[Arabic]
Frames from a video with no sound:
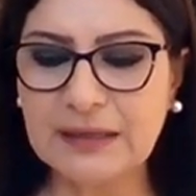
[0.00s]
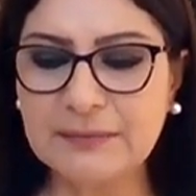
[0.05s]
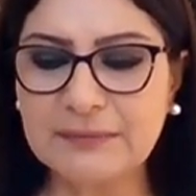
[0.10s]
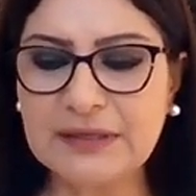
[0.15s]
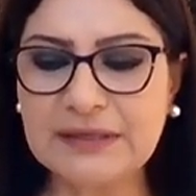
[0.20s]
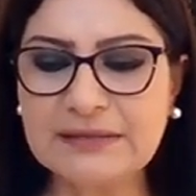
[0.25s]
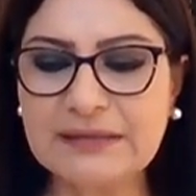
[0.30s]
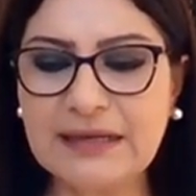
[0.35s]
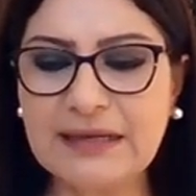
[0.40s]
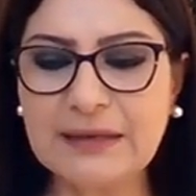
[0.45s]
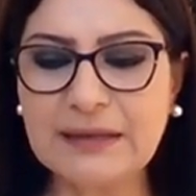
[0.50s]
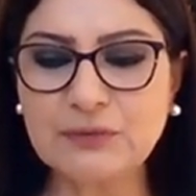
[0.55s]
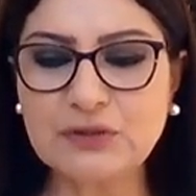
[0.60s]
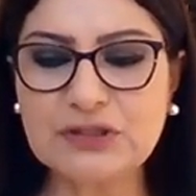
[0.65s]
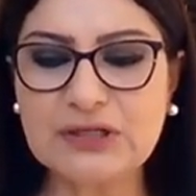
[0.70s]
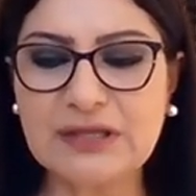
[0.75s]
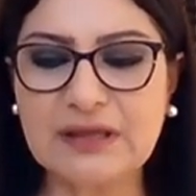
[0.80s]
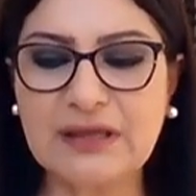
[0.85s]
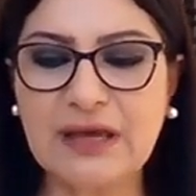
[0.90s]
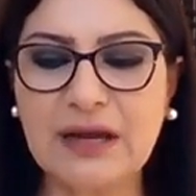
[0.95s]
ننتقل
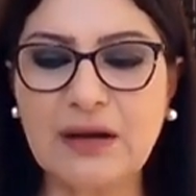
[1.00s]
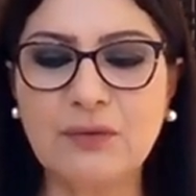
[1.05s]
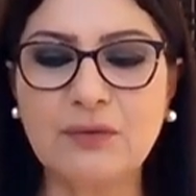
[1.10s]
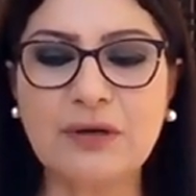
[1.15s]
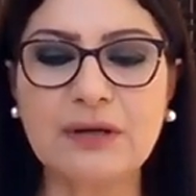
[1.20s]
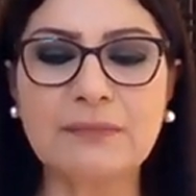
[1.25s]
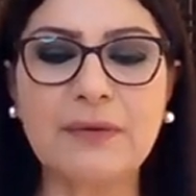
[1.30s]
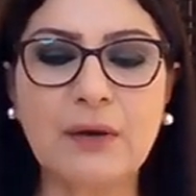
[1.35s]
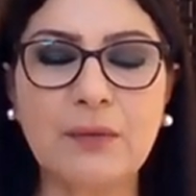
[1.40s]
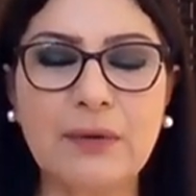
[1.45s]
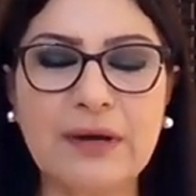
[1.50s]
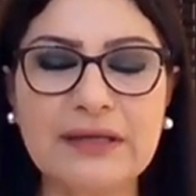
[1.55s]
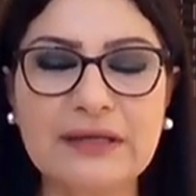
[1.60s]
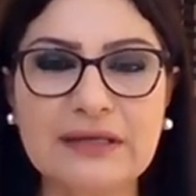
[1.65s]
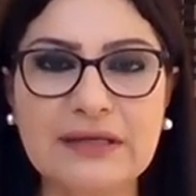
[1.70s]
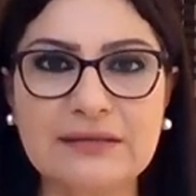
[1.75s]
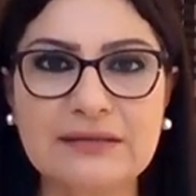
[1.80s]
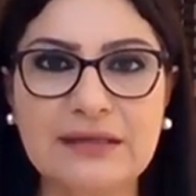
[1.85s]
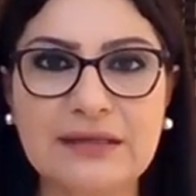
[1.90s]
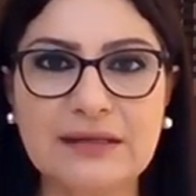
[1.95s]
لبرج الثور
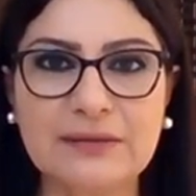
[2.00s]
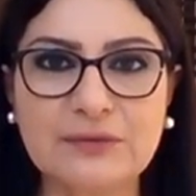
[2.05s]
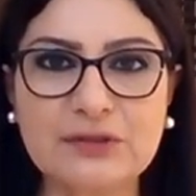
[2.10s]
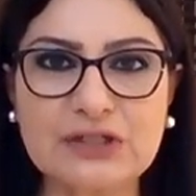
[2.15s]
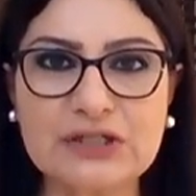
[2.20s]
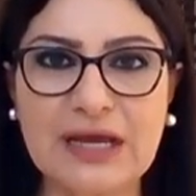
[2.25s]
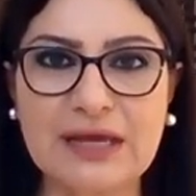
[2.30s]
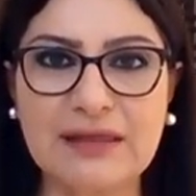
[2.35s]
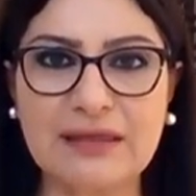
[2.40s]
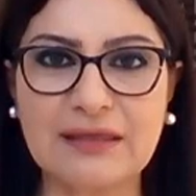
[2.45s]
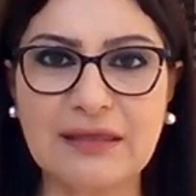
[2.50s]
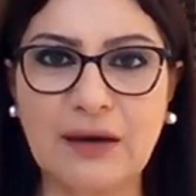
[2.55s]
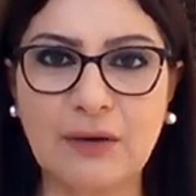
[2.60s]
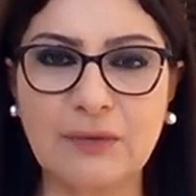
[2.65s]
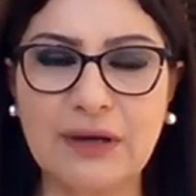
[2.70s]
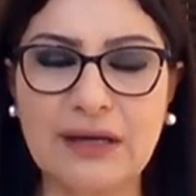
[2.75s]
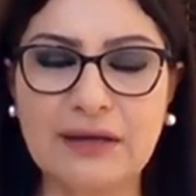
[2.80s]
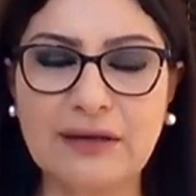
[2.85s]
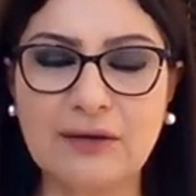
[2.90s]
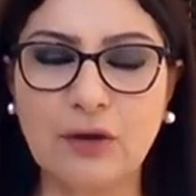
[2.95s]
مواليد برج
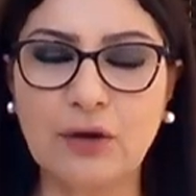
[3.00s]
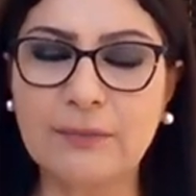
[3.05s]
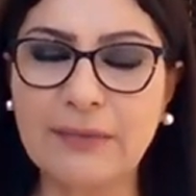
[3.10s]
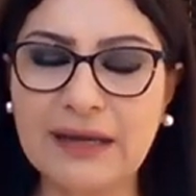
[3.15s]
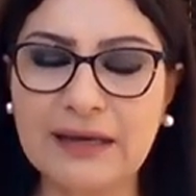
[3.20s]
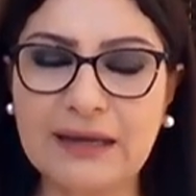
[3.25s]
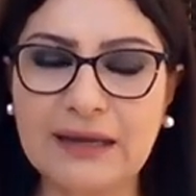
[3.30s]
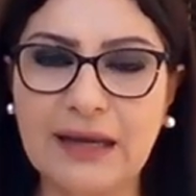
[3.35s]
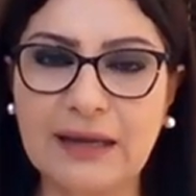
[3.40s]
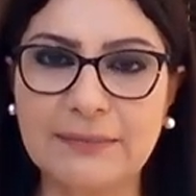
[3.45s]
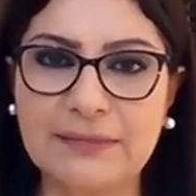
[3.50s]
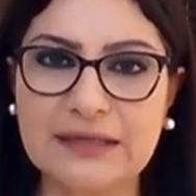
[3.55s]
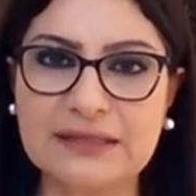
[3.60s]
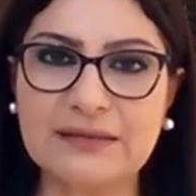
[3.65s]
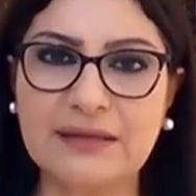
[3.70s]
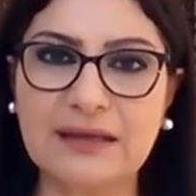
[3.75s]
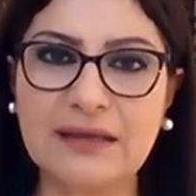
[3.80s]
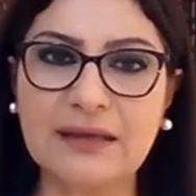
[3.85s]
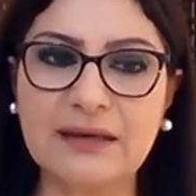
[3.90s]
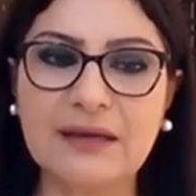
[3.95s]
الثور اليوم اريح
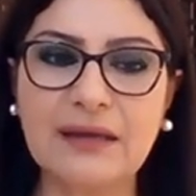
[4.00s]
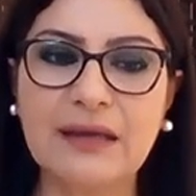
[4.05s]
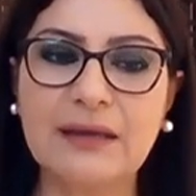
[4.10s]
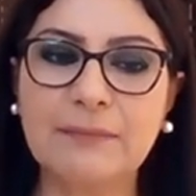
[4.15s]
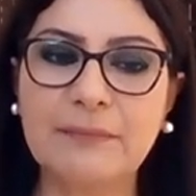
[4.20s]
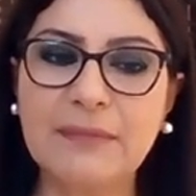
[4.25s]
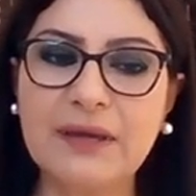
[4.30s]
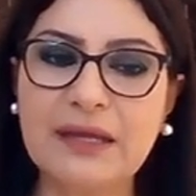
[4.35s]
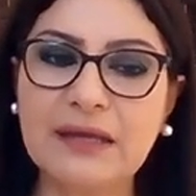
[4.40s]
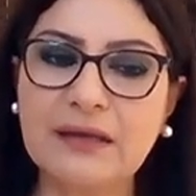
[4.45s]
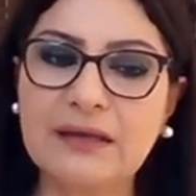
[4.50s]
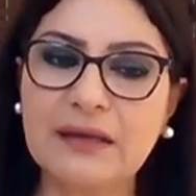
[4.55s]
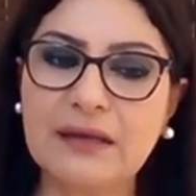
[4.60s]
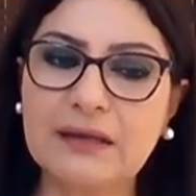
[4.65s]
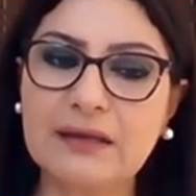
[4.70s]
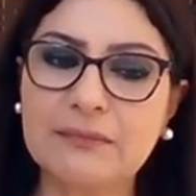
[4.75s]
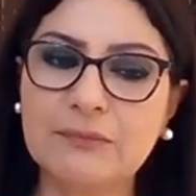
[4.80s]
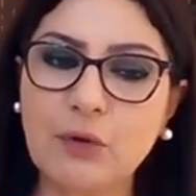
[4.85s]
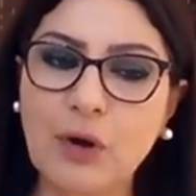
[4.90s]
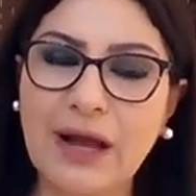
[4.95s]
بكثير من
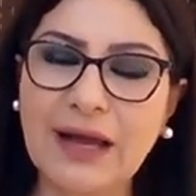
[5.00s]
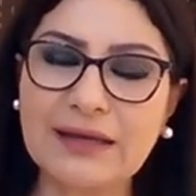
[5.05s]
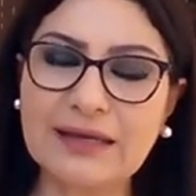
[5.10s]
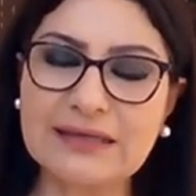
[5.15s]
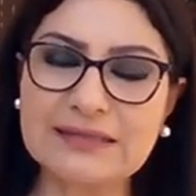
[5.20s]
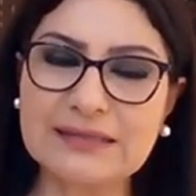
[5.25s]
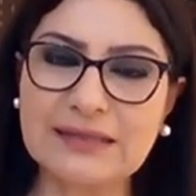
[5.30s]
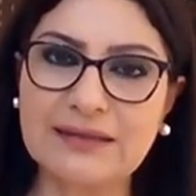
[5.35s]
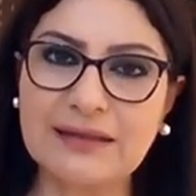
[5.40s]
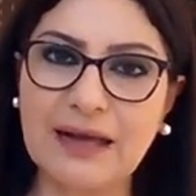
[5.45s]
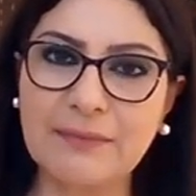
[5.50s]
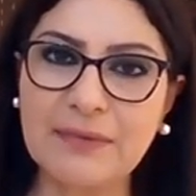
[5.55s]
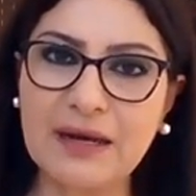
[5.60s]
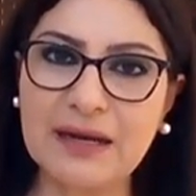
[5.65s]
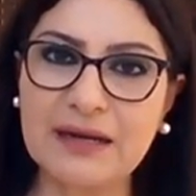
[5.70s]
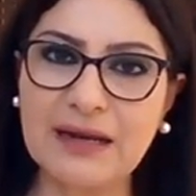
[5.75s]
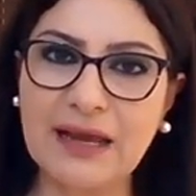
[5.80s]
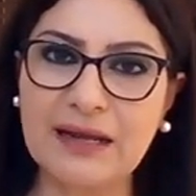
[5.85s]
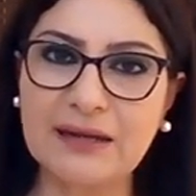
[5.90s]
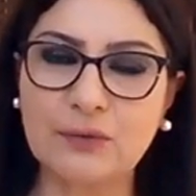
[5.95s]
معاكسه
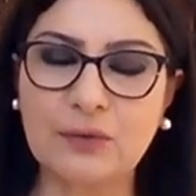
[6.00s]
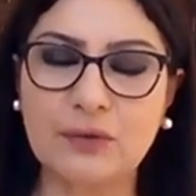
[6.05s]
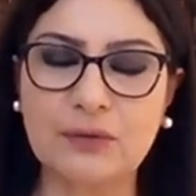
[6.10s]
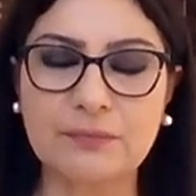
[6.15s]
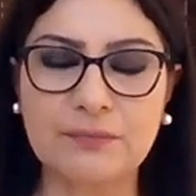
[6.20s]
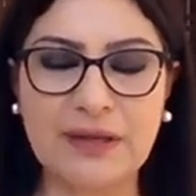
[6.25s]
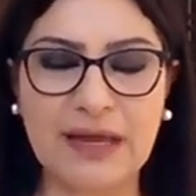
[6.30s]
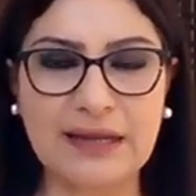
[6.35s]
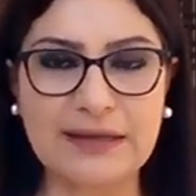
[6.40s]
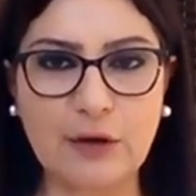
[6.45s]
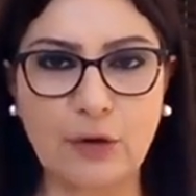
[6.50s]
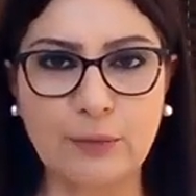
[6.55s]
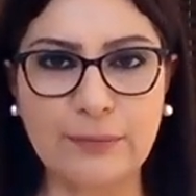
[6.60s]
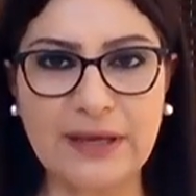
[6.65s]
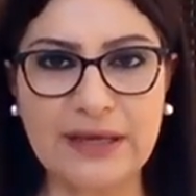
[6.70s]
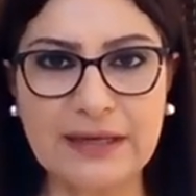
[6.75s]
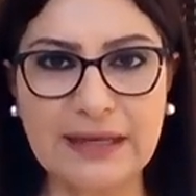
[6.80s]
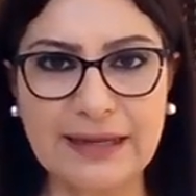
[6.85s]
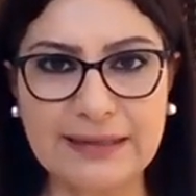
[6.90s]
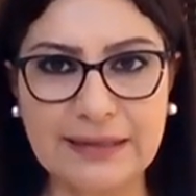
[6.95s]
القمر لكم
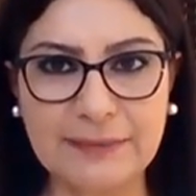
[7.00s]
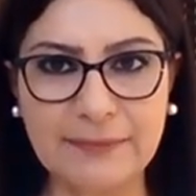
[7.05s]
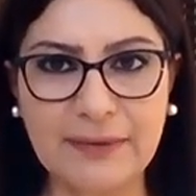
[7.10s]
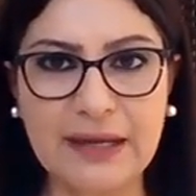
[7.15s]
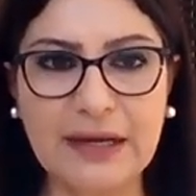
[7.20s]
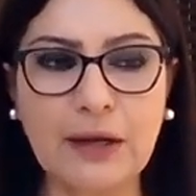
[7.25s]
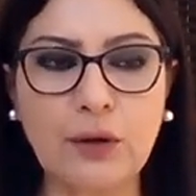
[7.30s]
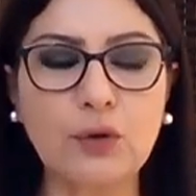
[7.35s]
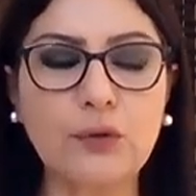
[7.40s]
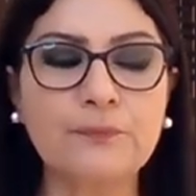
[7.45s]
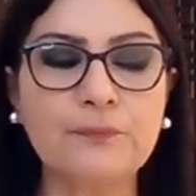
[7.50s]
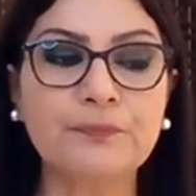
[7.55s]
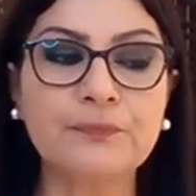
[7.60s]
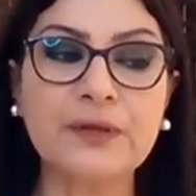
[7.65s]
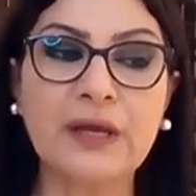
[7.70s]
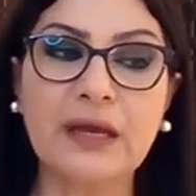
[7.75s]
بهاليومين اللي مرقوا